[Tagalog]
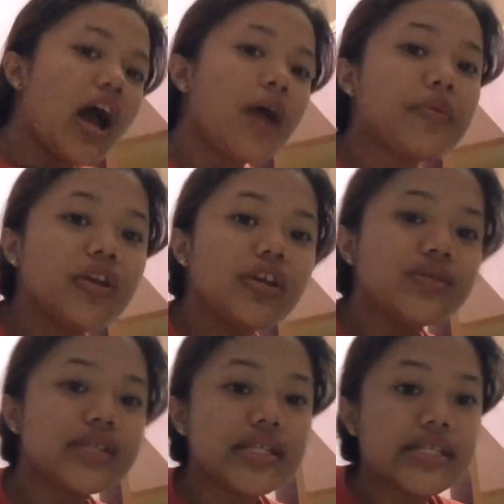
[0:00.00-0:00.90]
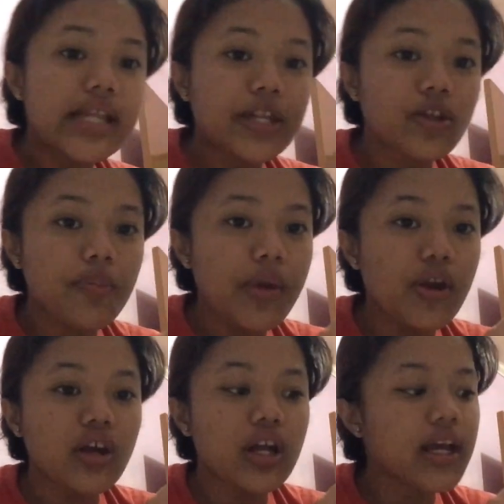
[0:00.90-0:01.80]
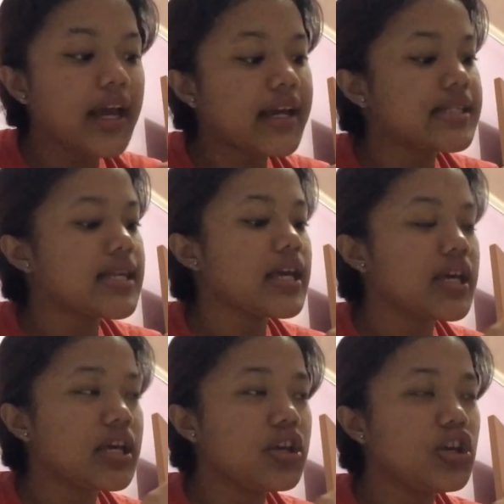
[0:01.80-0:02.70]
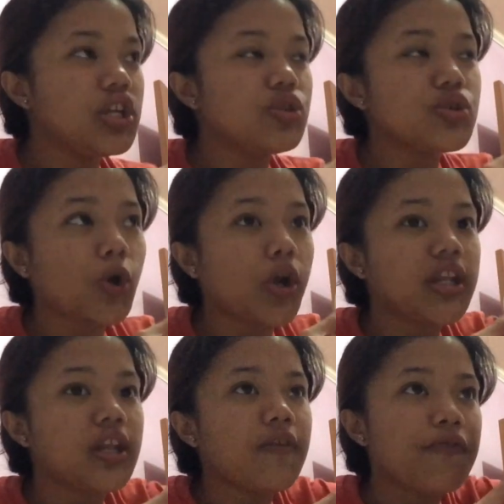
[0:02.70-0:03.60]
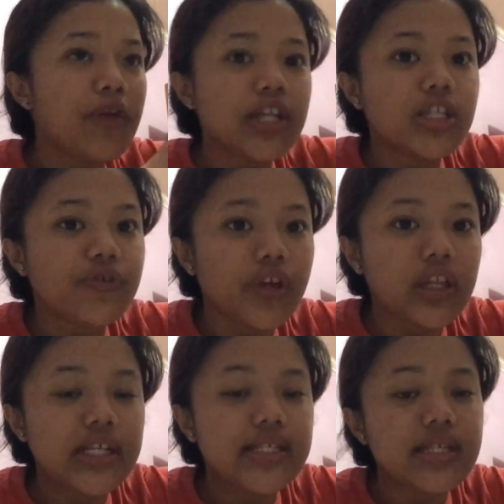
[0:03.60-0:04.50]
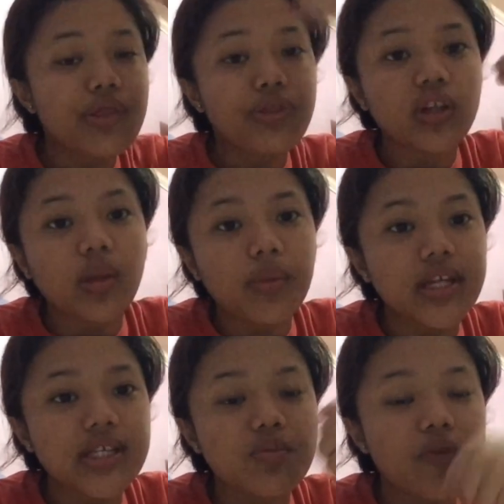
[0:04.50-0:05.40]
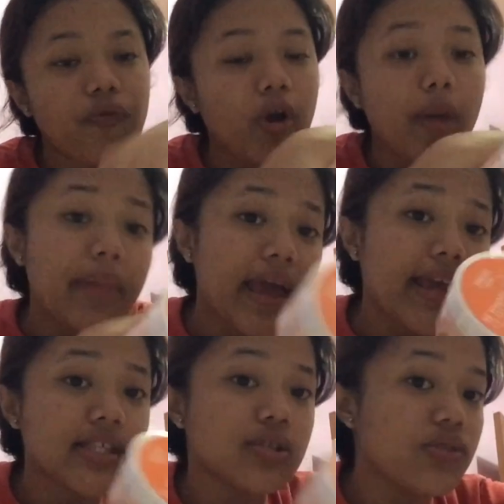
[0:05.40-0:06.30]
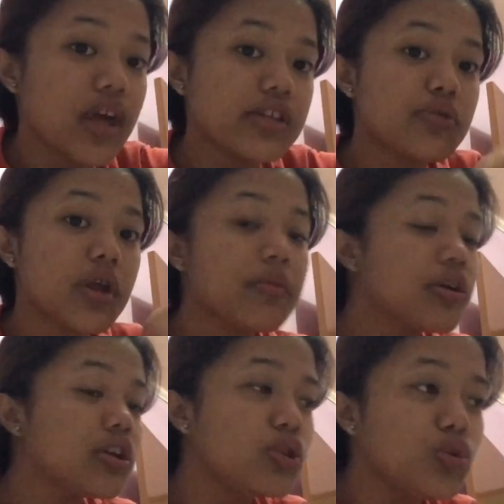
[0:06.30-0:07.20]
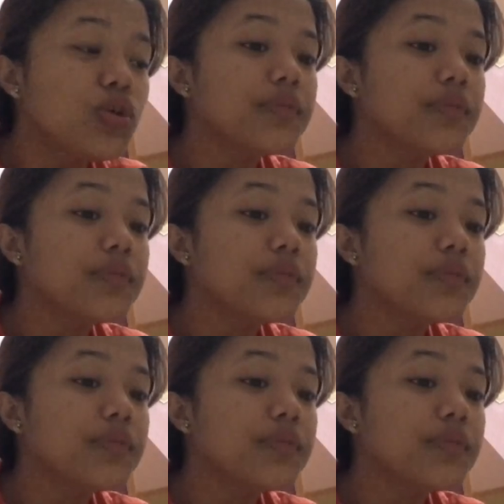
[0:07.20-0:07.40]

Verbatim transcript: I'm gonna use this later, pero nakalagay kasi, you need to store it in the fridge for at least 30 minutes before applying it. So that's what I'm gonna do.